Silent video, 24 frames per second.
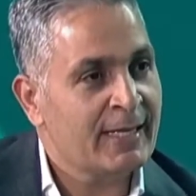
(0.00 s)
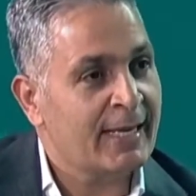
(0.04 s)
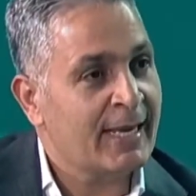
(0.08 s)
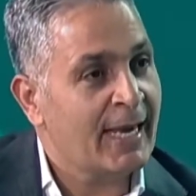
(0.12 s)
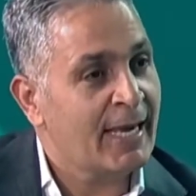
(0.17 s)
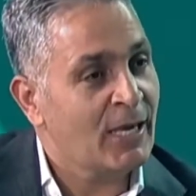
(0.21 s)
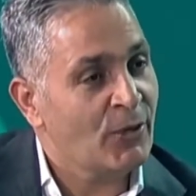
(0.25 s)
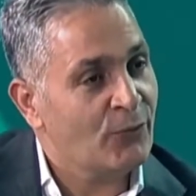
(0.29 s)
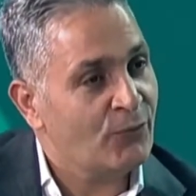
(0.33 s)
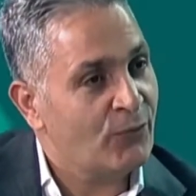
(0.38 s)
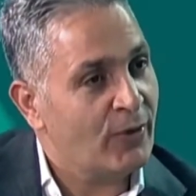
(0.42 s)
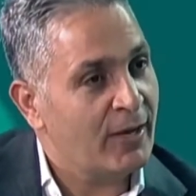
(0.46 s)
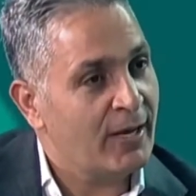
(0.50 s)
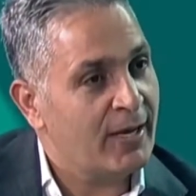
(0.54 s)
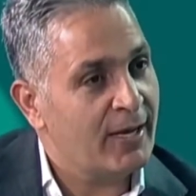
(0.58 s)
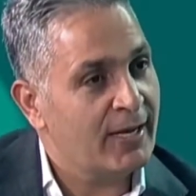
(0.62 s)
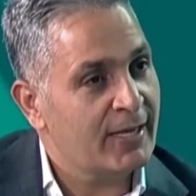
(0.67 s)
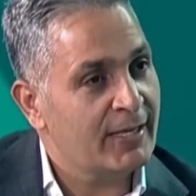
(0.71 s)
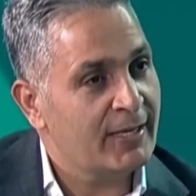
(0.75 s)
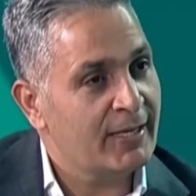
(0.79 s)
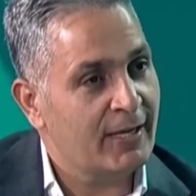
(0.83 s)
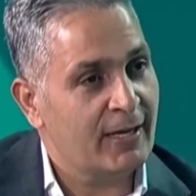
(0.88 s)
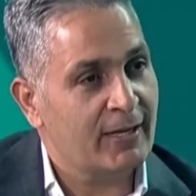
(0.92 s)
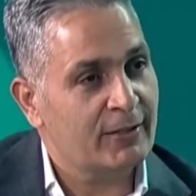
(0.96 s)
كيف
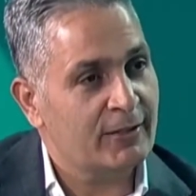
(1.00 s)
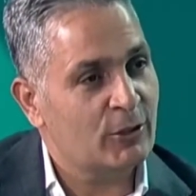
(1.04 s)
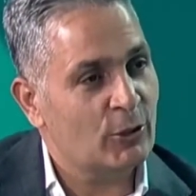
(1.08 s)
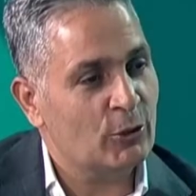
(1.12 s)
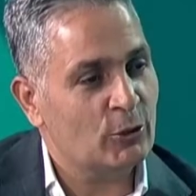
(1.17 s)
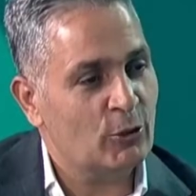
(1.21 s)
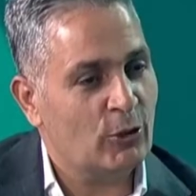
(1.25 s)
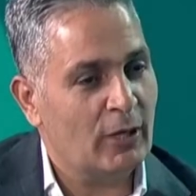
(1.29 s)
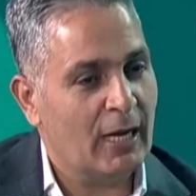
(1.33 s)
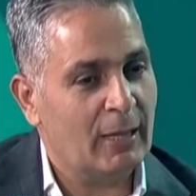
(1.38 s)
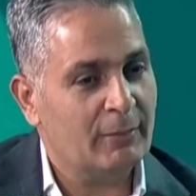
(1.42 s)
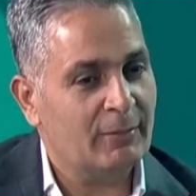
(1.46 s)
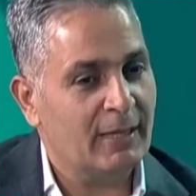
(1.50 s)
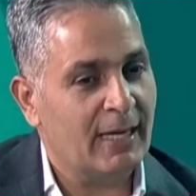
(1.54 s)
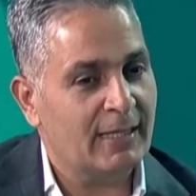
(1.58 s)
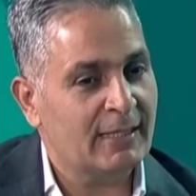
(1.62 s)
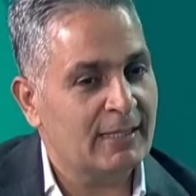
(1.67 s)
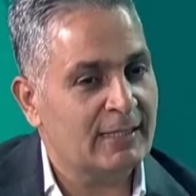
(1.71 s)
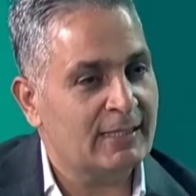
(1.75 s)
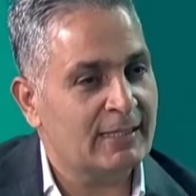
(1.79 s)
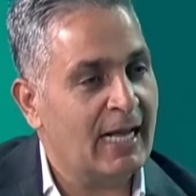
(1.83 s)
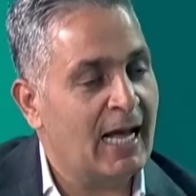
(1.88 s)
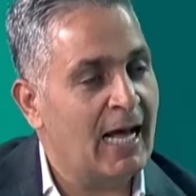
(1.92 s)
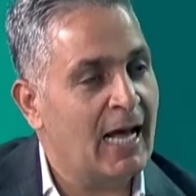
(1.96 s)
يرى الدكتور عبد
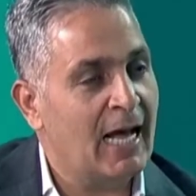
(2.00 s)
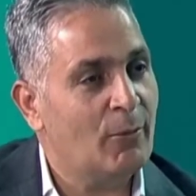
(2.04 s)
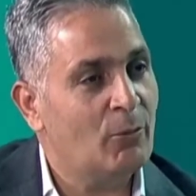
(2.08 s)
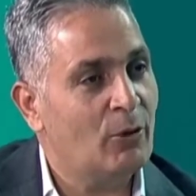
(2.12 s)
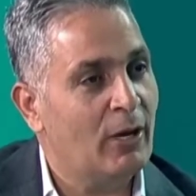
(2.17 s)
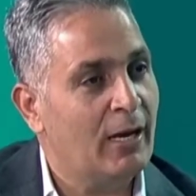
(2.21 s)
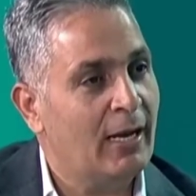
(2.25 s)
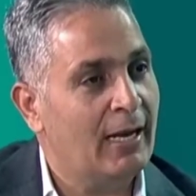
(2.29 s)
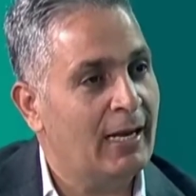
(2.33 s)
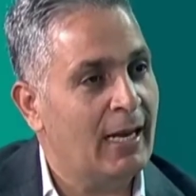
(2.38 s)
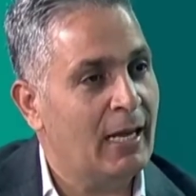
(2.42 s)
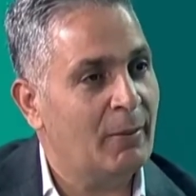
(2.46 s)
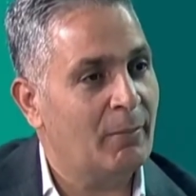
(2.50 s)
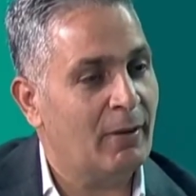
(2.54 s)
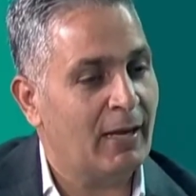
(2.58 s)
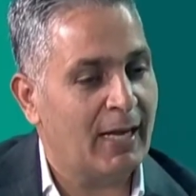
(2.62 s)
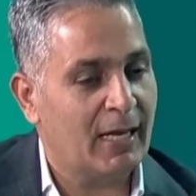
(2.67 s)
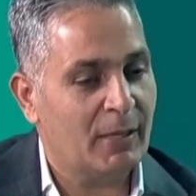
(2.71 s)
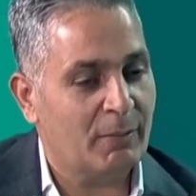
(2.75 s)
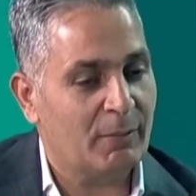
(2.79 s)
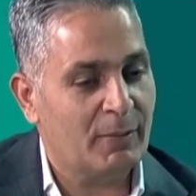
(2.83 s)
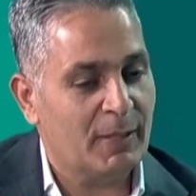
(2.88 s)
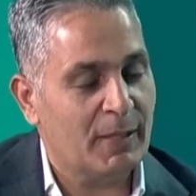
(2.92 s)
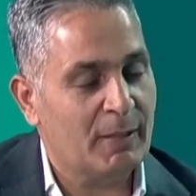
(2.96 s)
العزيز تعامل الإعلام
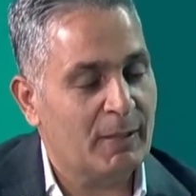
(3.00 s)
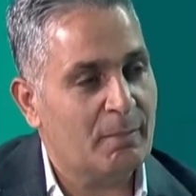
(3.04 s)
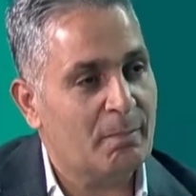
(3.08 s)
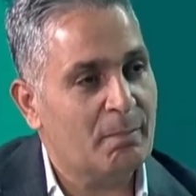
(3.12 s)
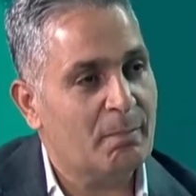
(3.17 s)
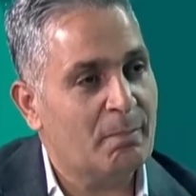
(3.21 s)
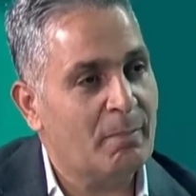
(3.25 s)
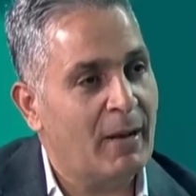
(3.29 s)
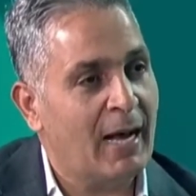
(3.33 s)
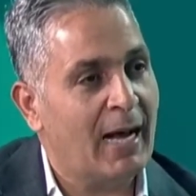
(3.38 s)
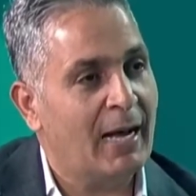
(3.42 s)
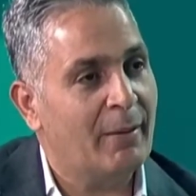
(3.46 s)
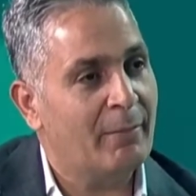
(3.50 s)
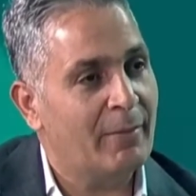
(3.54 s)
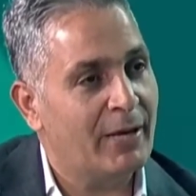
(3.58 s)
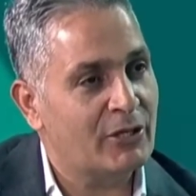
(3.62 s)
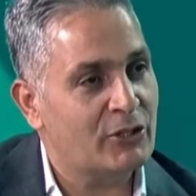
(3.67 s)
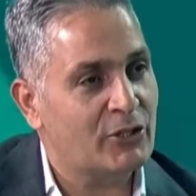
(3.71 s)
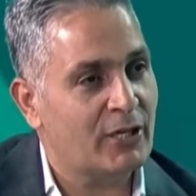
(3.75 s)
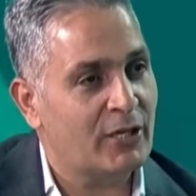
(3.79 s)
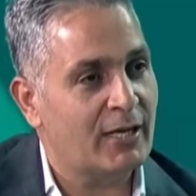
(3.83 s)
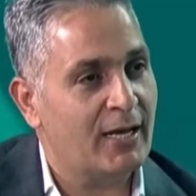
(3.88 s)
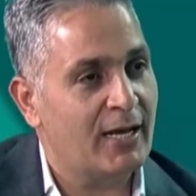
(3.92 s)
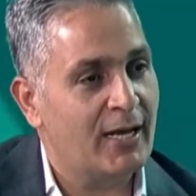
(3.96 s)
الغربي مع ما
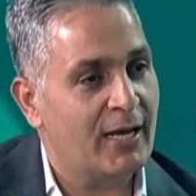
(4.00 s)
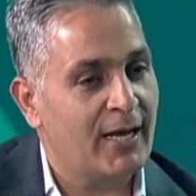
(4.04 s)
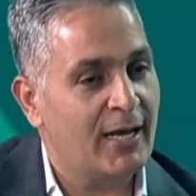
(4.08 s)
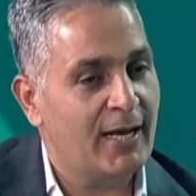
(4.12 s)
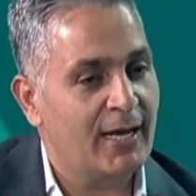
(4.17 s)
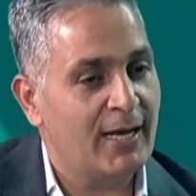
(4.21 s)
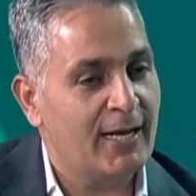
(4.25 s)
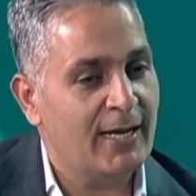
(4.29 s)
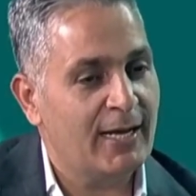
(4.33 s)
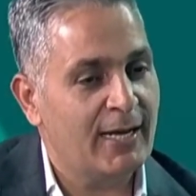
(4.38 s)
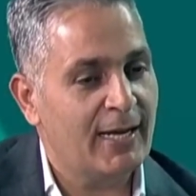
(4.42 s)
جرى